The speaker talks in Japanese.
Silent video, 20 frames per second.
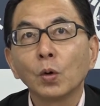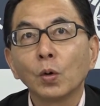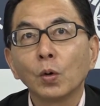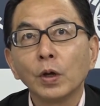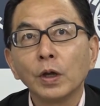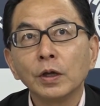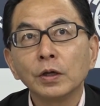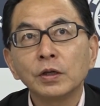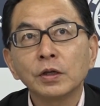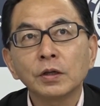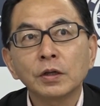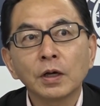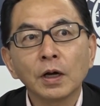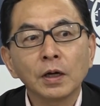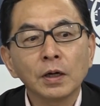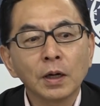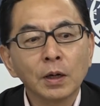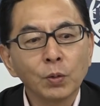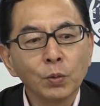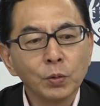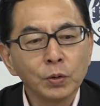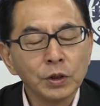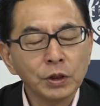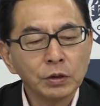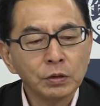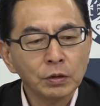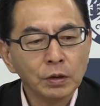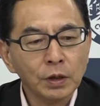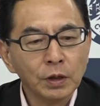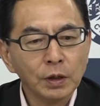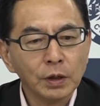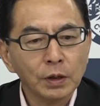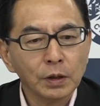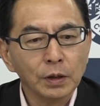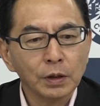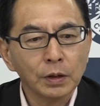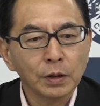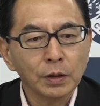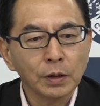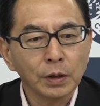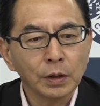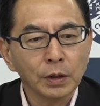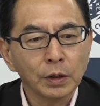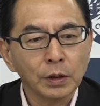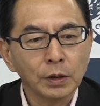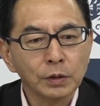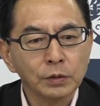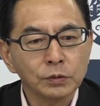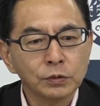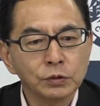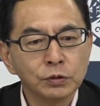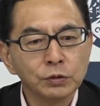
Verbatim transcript: 駅から降りて、えー、